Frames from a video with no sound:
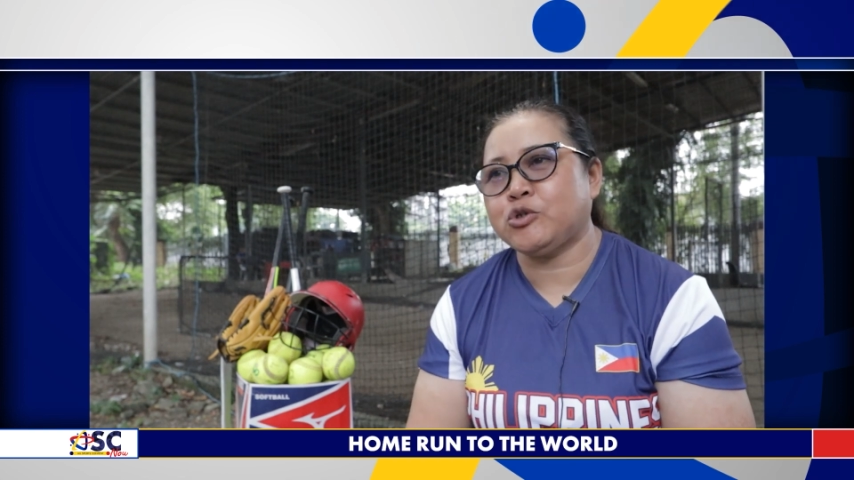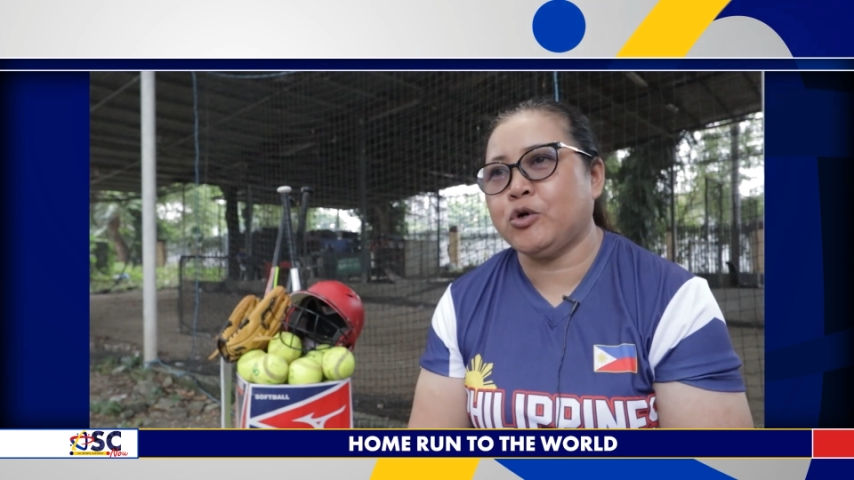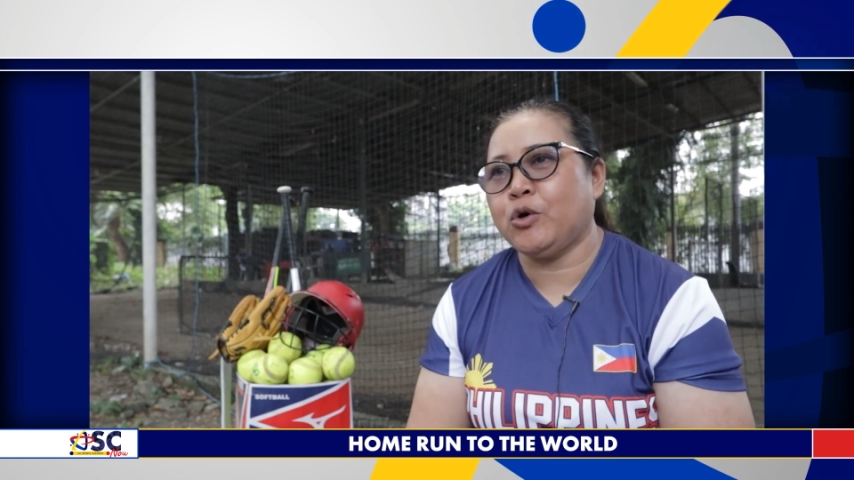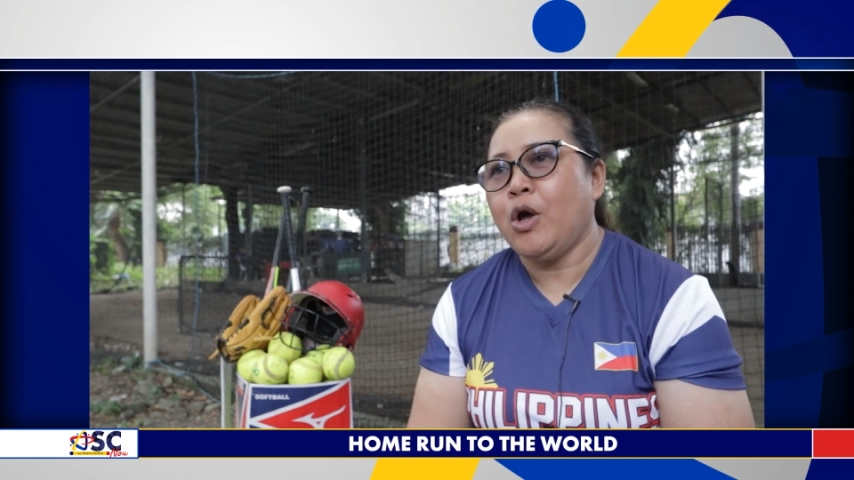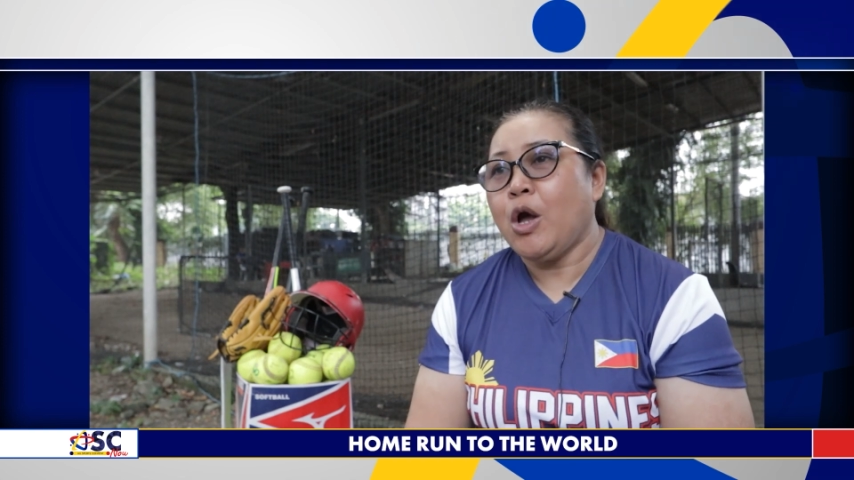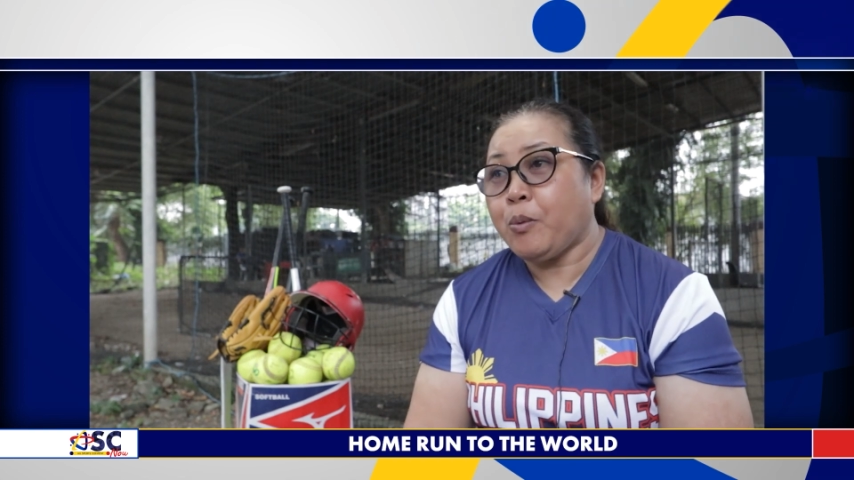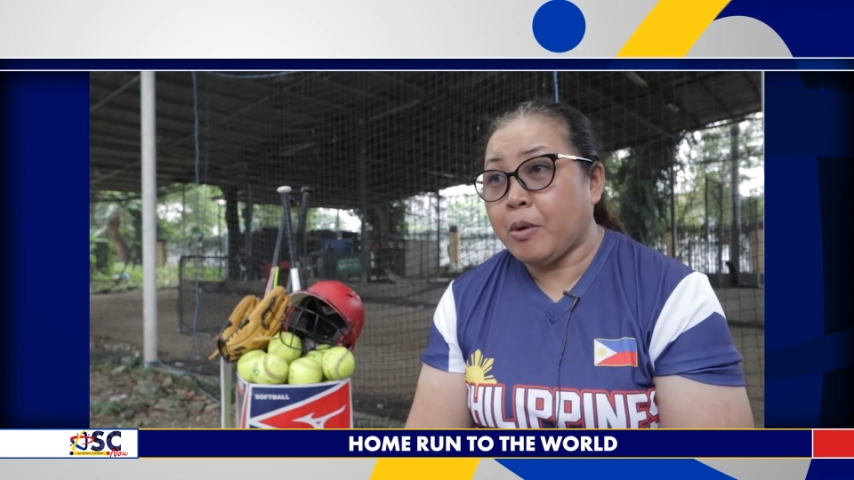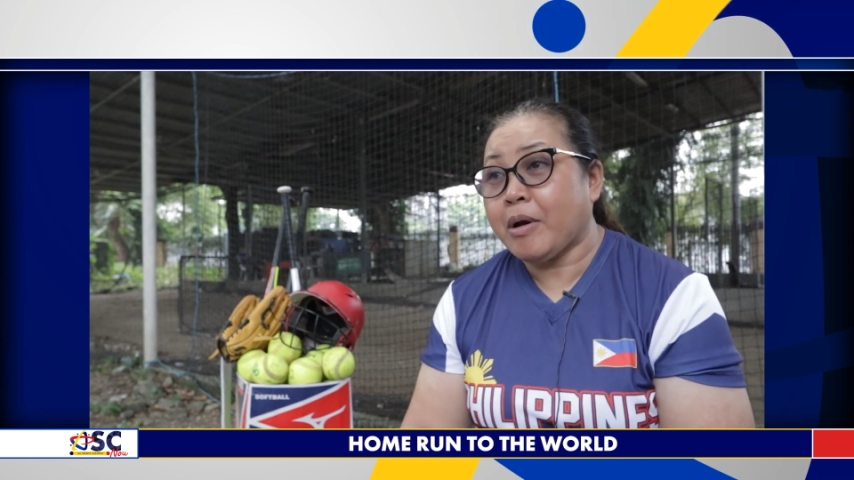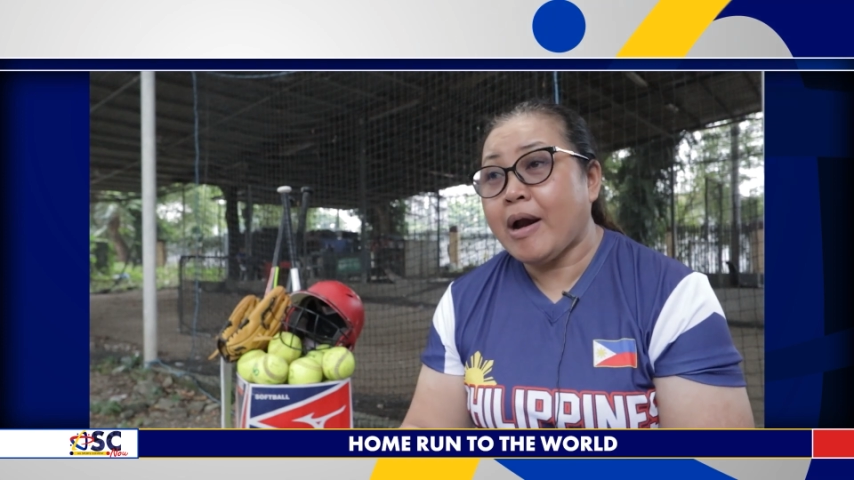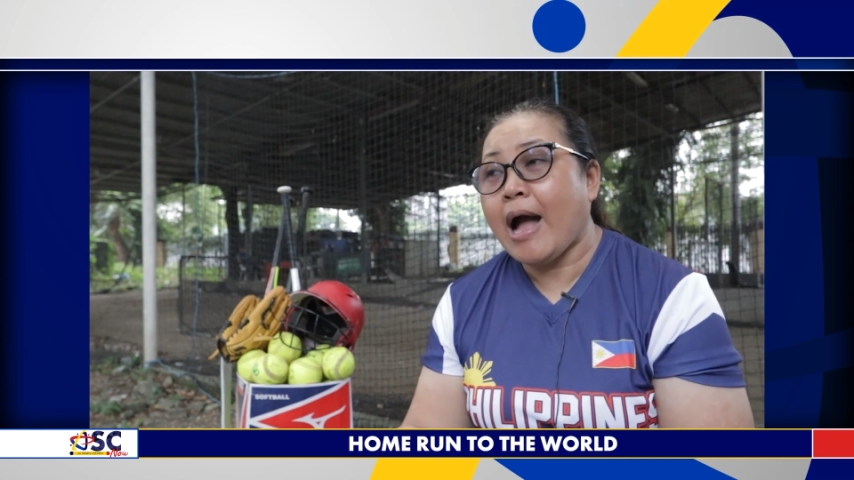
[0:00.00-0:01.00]
So, we
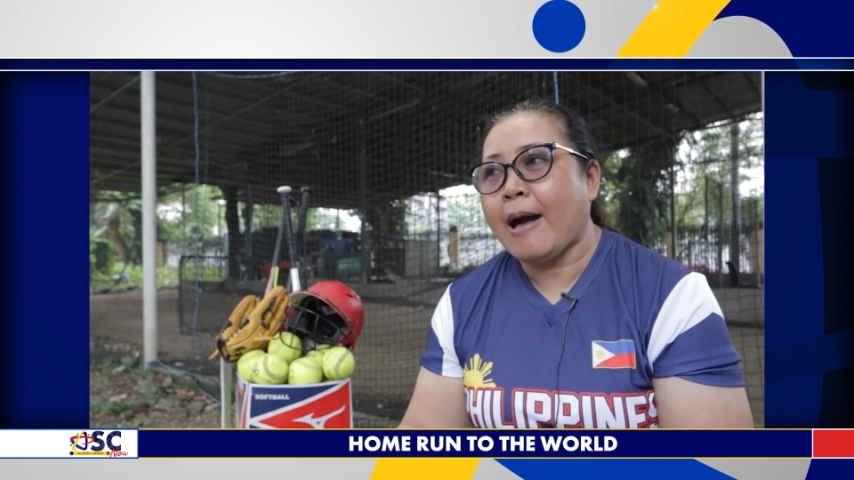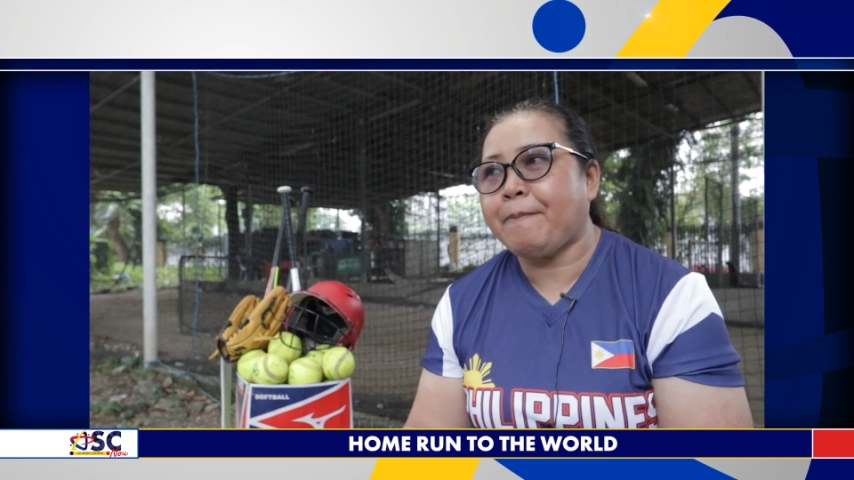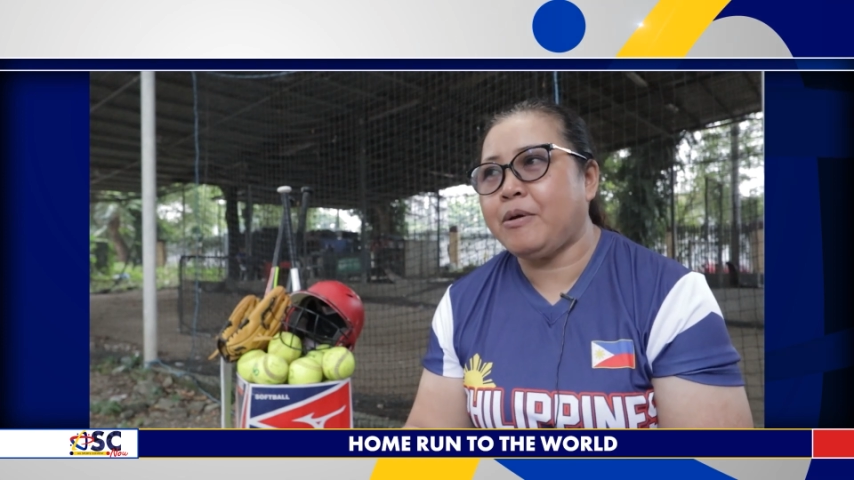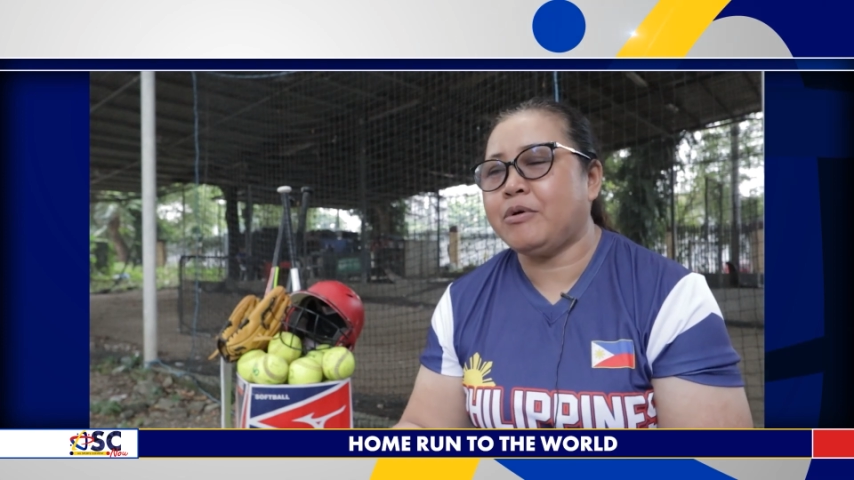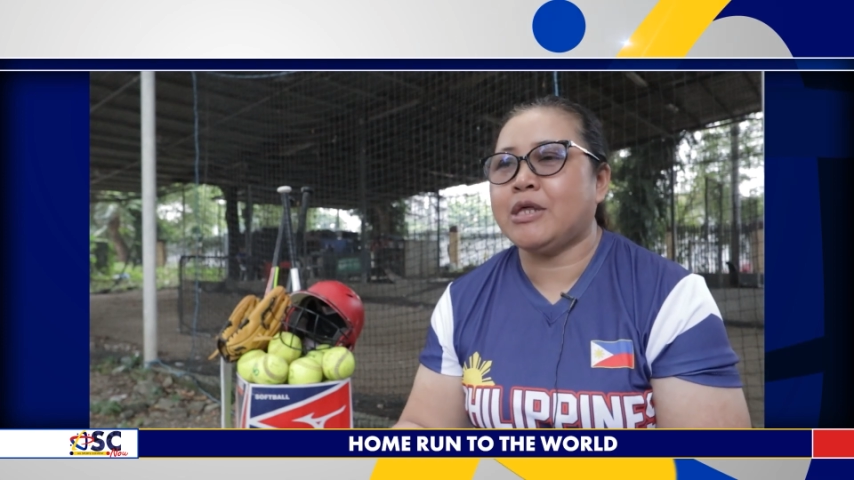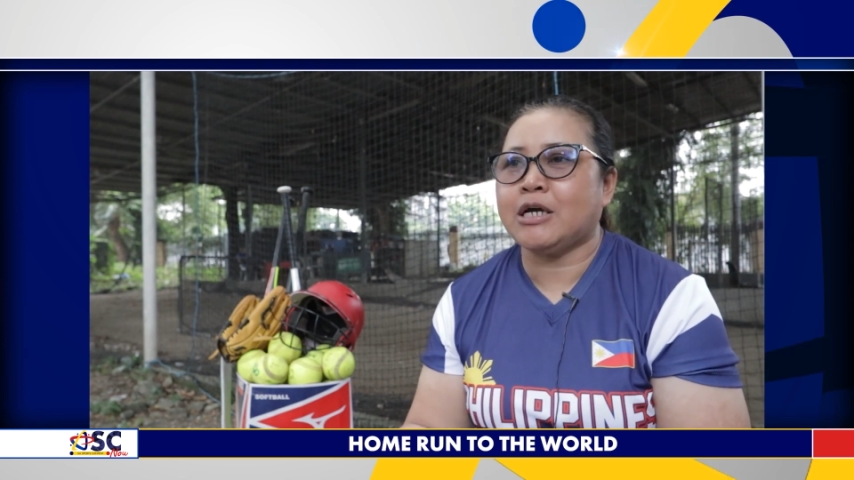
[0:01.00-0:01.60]
were happy with the